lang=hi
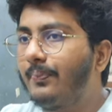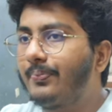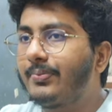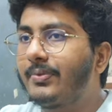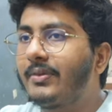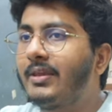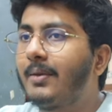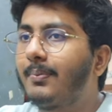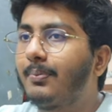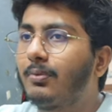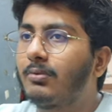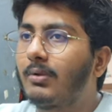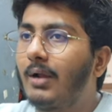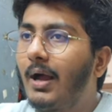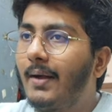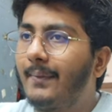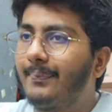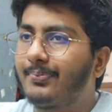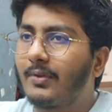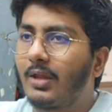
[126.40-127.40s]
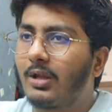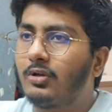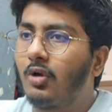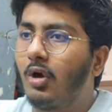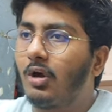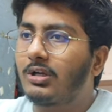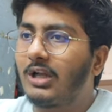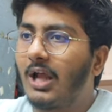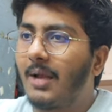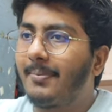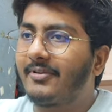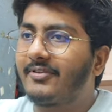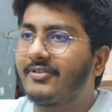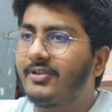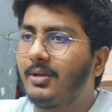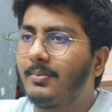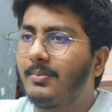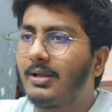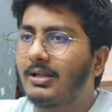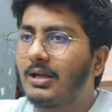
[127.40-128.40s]
हूँ ये पूरा डॉक टाइप एच
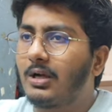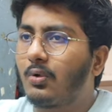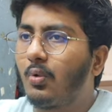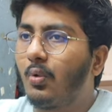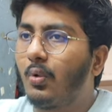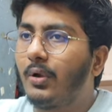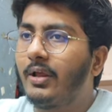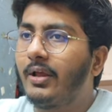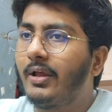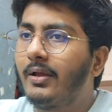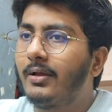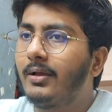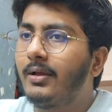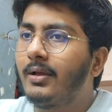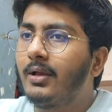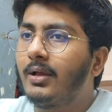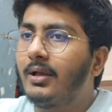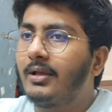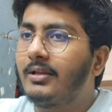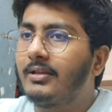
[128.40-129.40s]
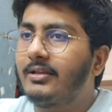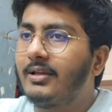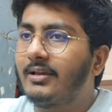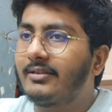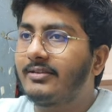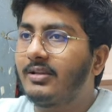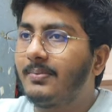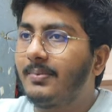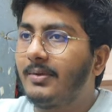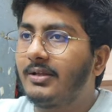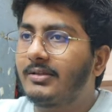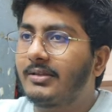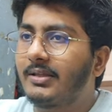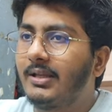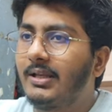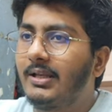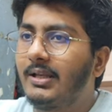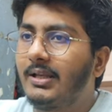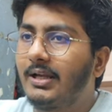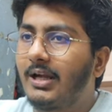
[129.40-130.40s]
का कोड है ये सिर्फ
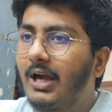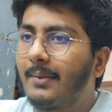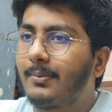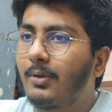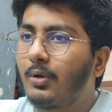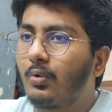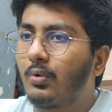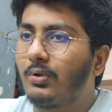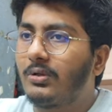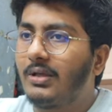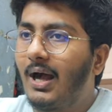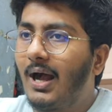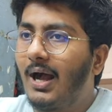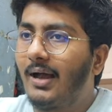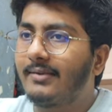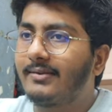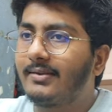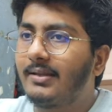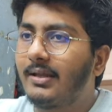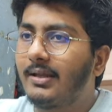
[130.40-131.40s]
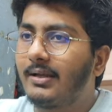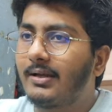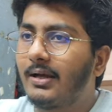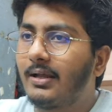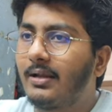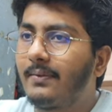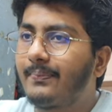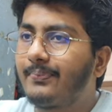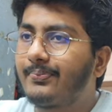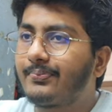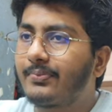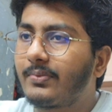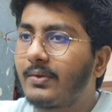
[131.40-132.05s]
इतनी लिंक आप देखो यहाँ से लेकर